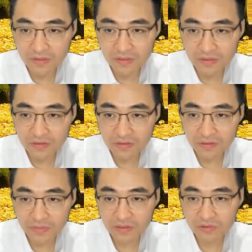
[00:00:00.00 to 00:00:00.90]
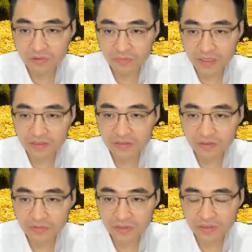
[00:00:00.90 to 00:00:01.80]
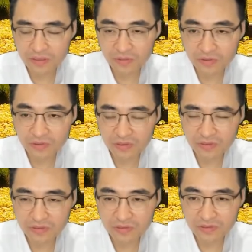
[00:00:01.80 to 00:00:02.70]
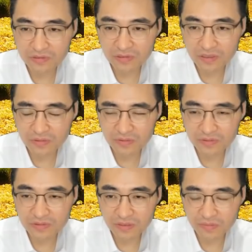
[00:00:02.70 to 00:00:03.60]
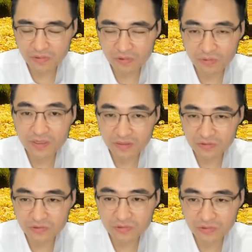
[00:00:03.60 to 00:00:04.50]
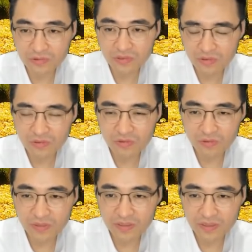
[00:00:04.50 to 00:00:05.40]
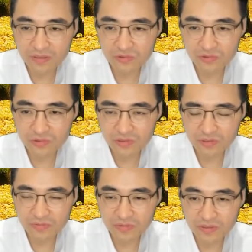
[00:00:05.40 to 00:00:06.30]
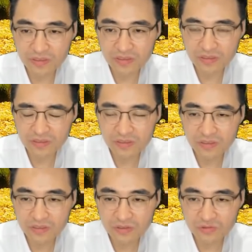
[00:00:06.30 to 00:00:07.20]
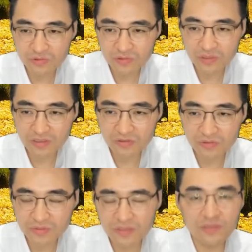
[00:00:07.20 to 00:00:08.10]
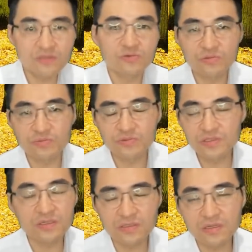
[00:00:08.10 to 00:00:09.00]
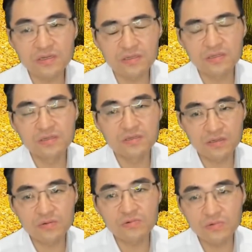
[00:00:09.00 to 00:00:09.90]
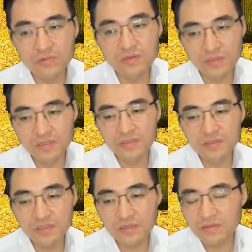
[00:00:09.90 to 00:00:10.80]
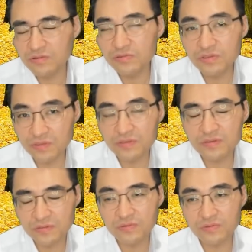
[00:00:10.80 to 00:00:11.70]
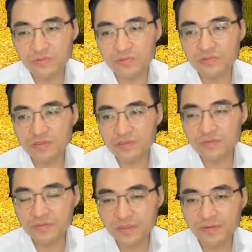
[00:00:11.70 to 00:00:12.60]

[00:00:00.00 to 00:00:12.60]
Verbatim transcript: 그래서 한마디로 좀 빠진 기업들의 대표적인 건 대부분 이제 고배당주, 고배당을 주는 기업들의 주가가 좀 상대적으로 부진했다라고 생각을 해주시면 좀 좋을 것 같습니다.